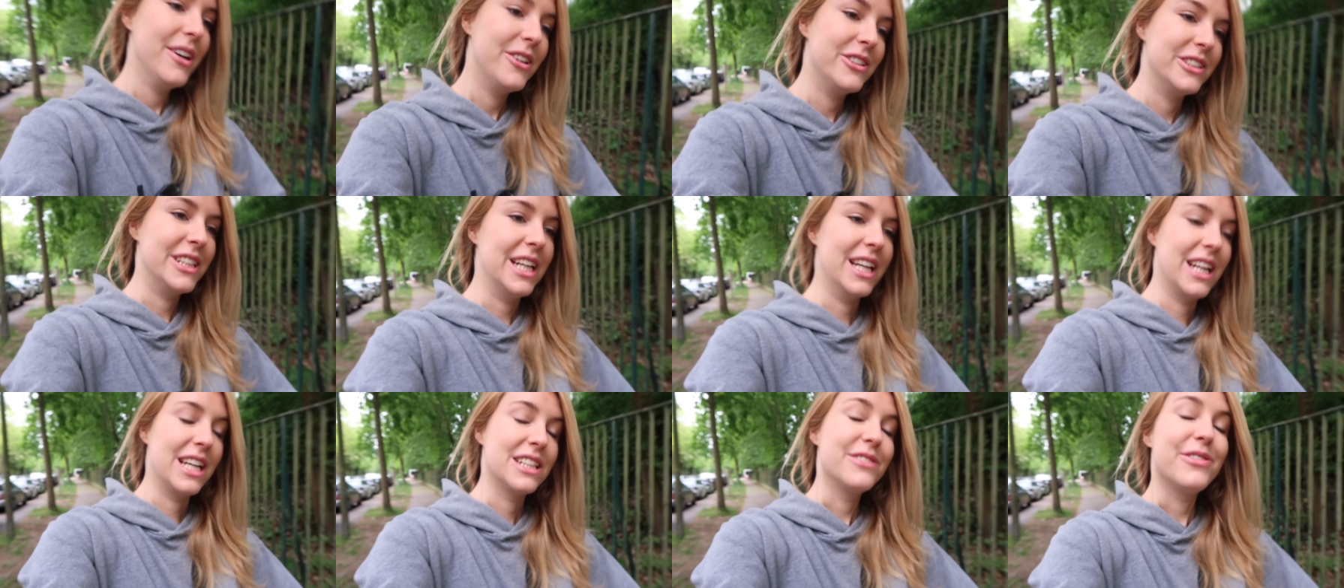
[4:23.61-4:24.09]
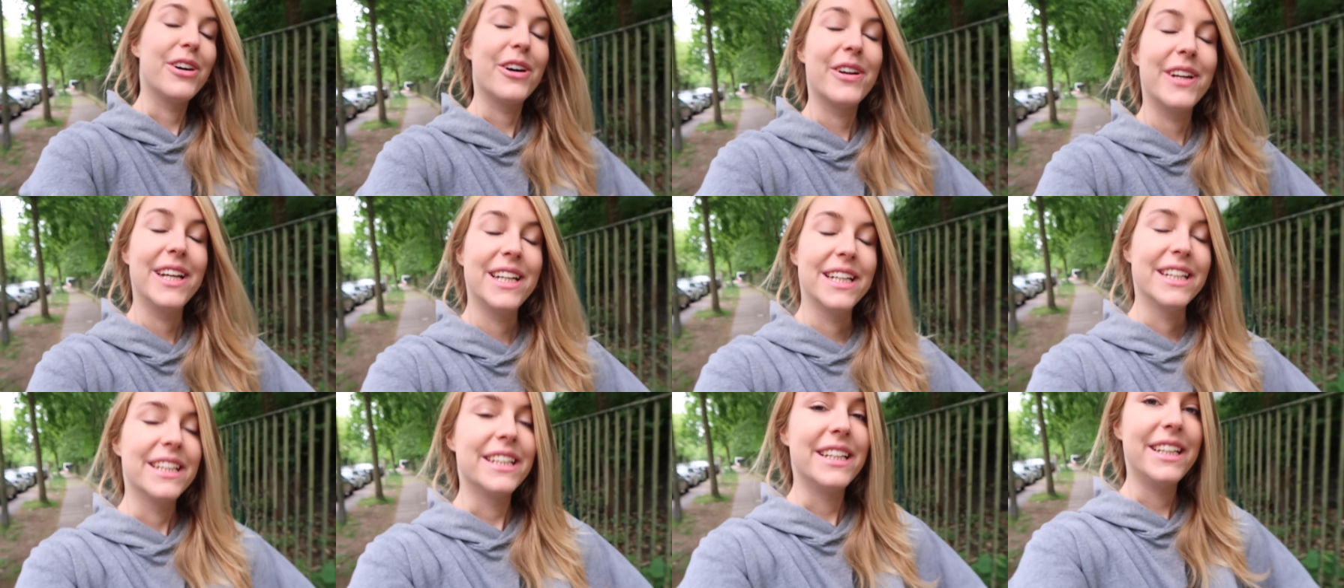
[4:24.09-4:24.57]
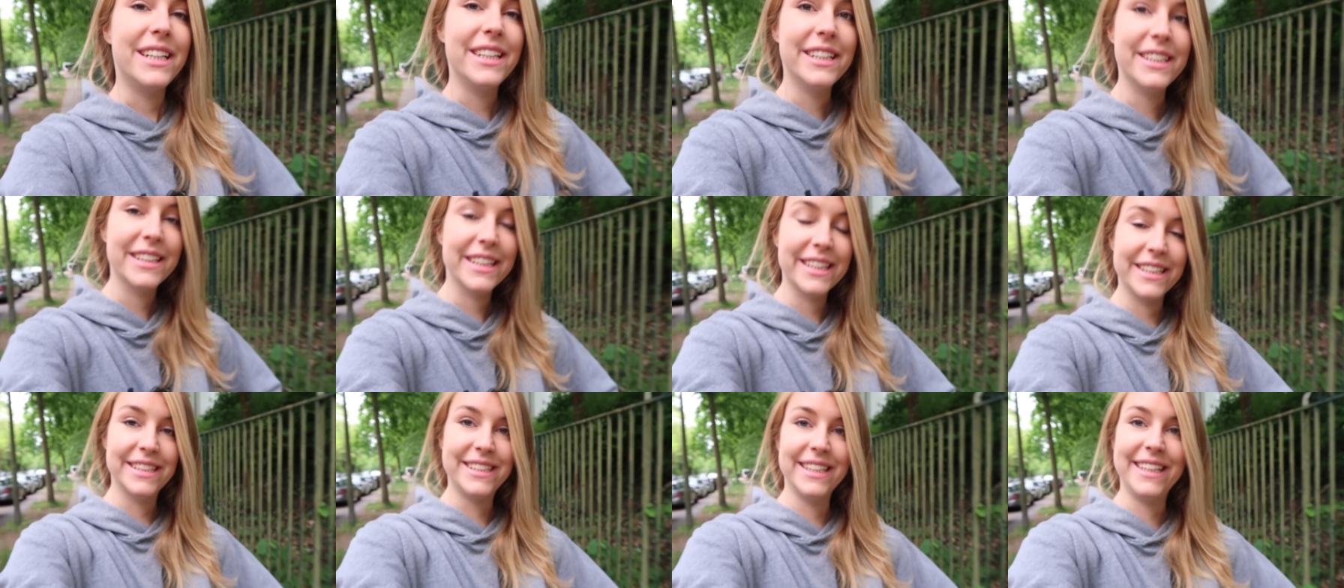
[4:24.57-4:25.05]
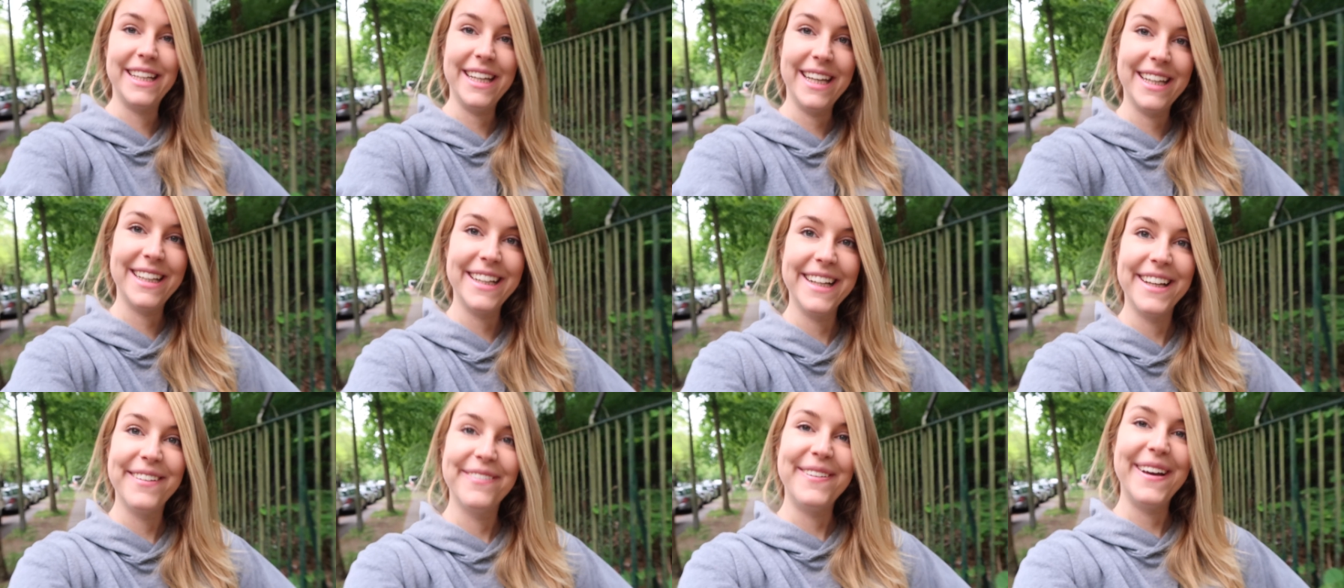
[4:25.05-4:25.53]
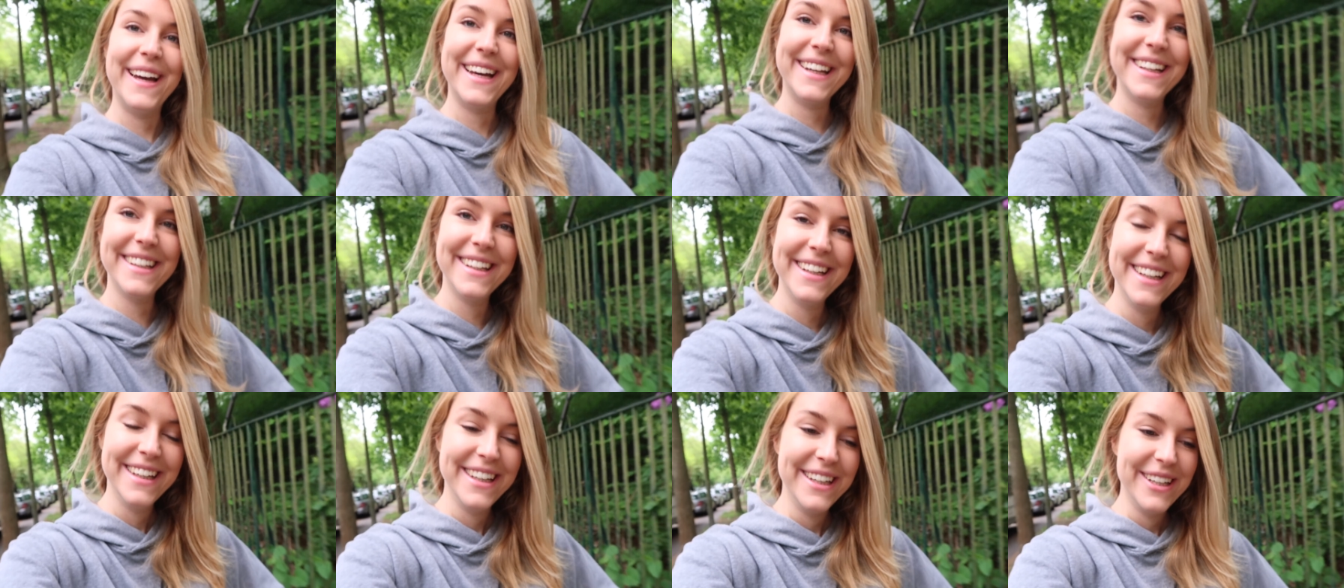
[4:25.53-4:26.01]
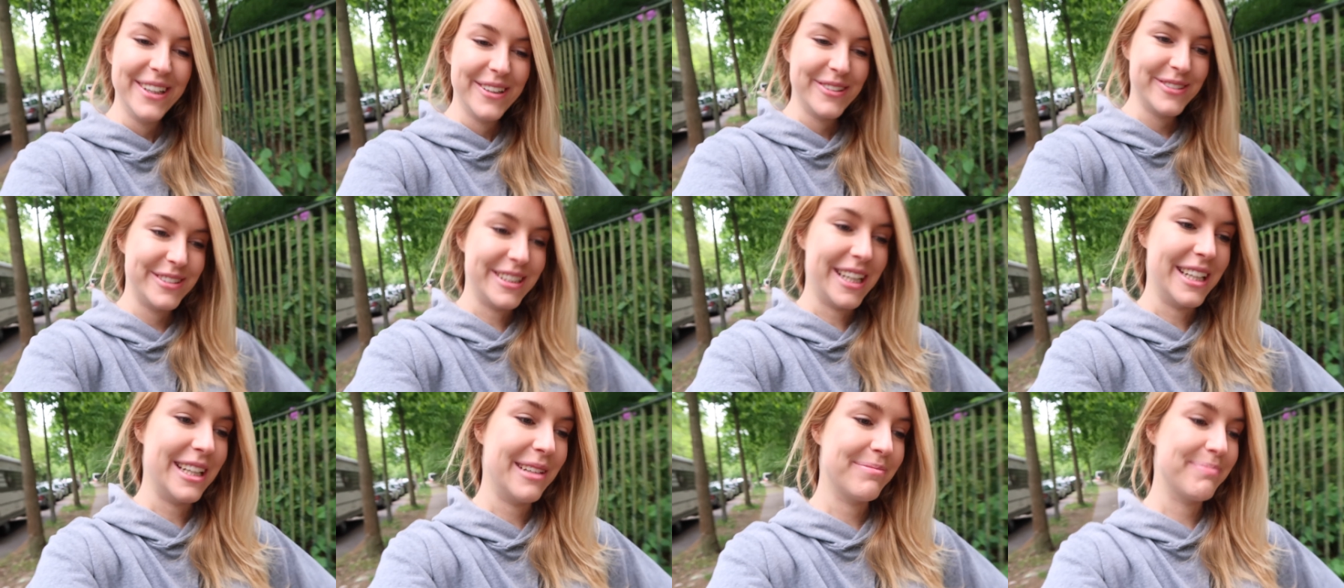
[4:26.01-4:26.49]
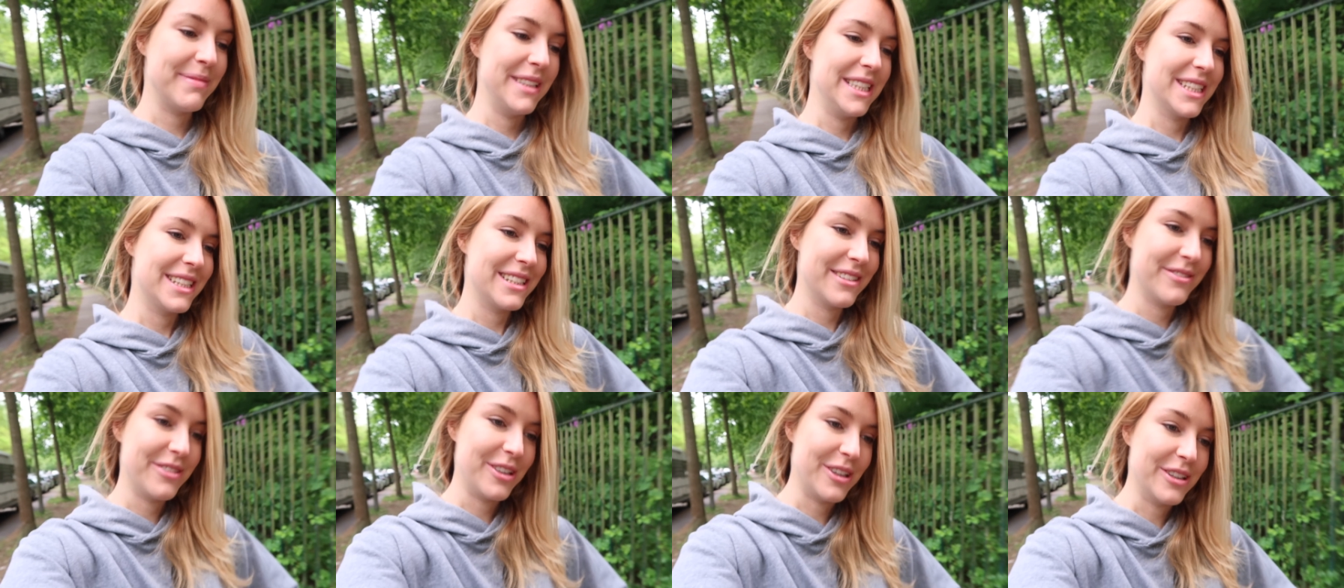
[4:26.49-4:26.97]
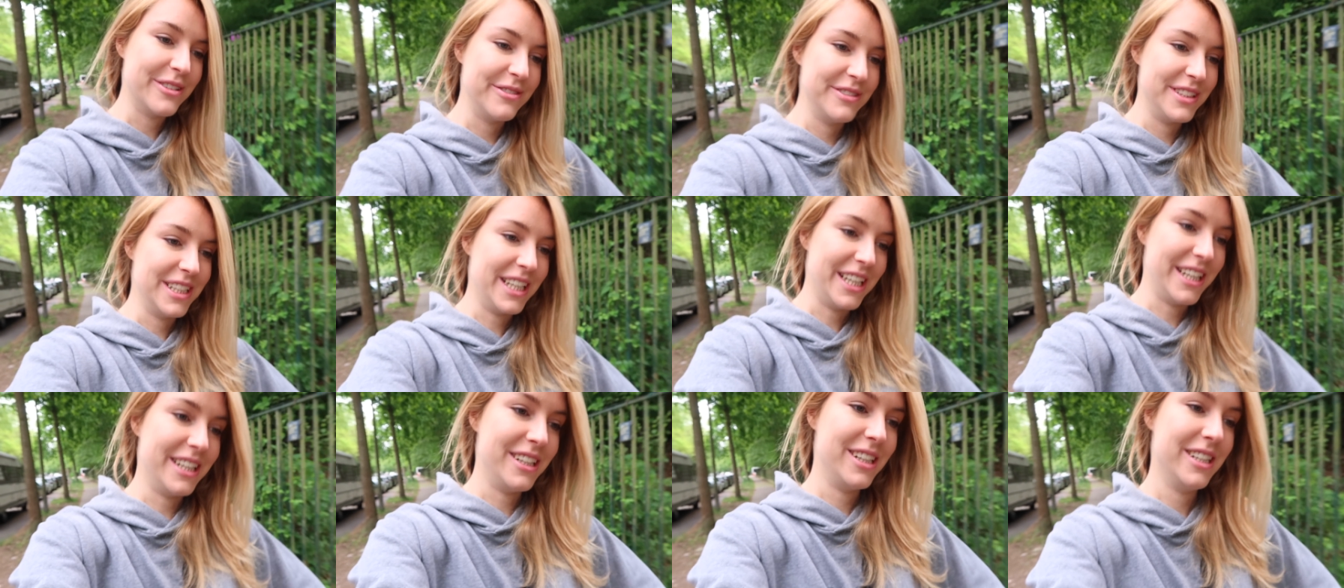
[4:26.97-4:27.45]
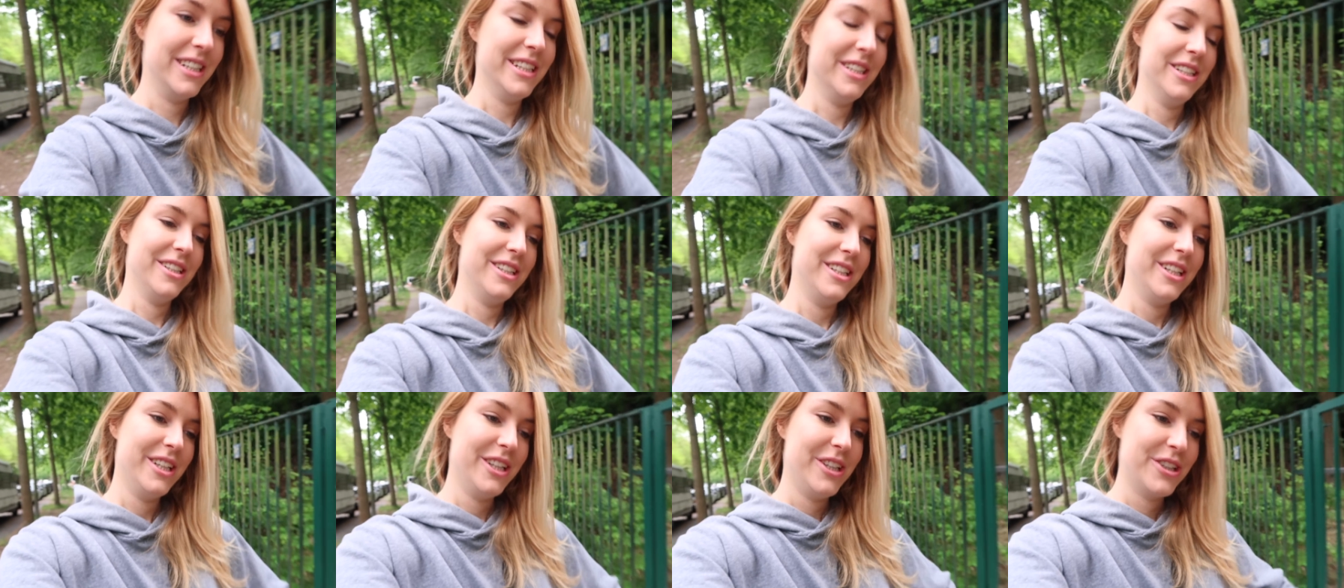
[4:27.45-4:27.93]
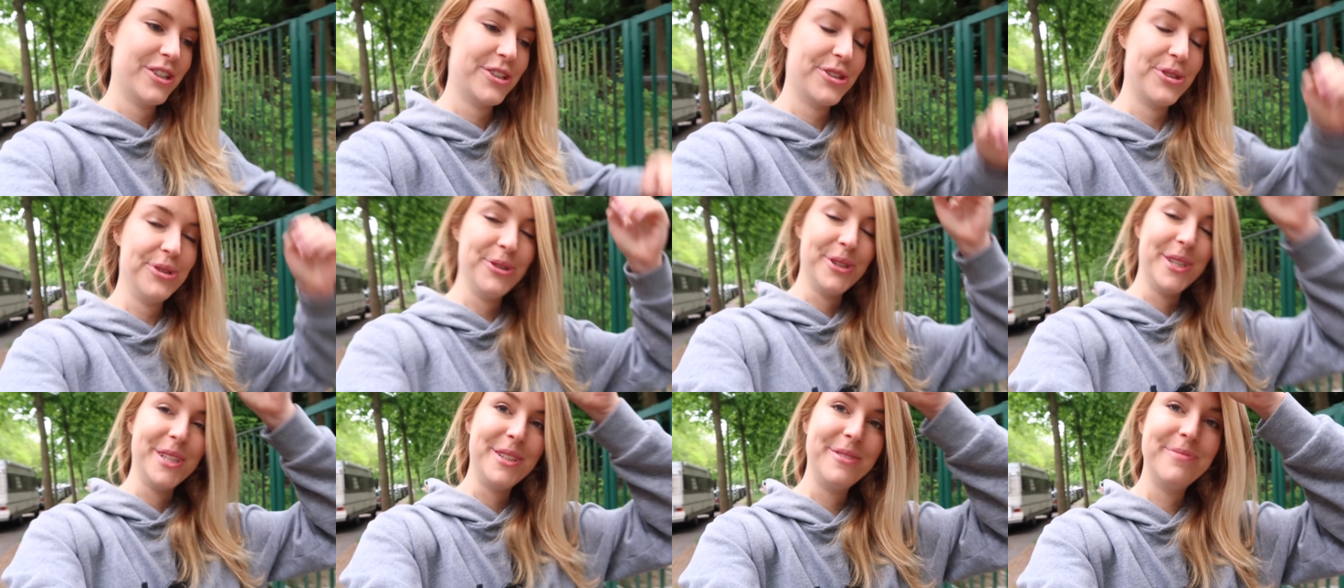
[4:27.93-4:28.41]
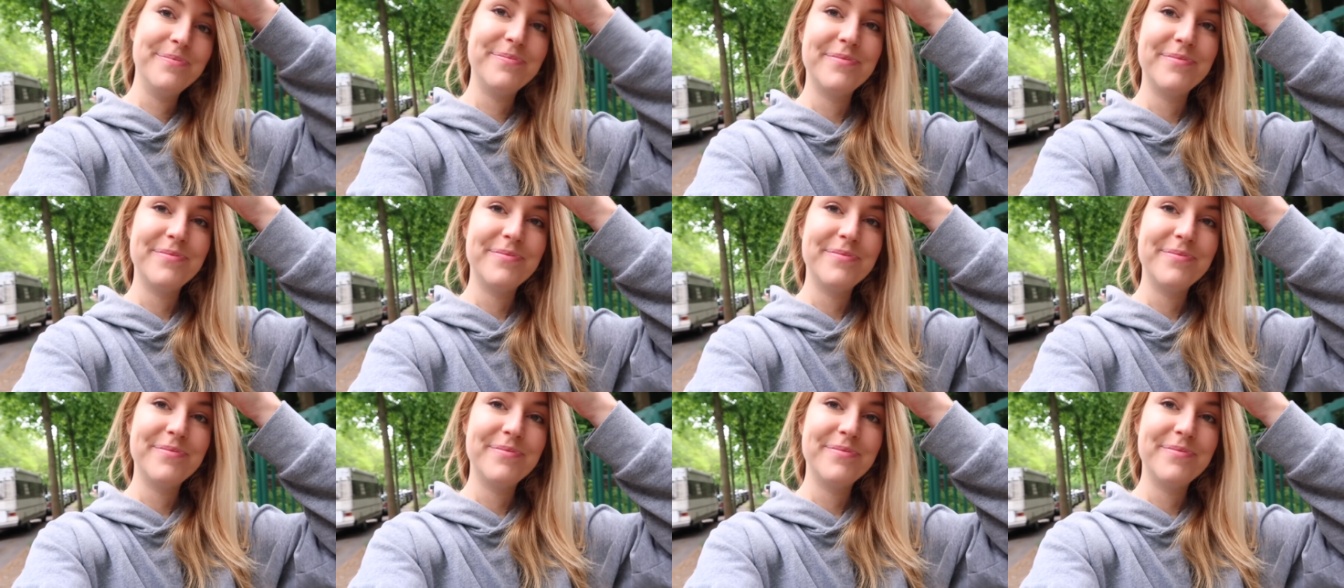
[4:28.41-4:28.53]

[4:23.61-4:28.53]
und dann das Wochenende richtig eklig werden und dann ab nächste Woche wieder schön.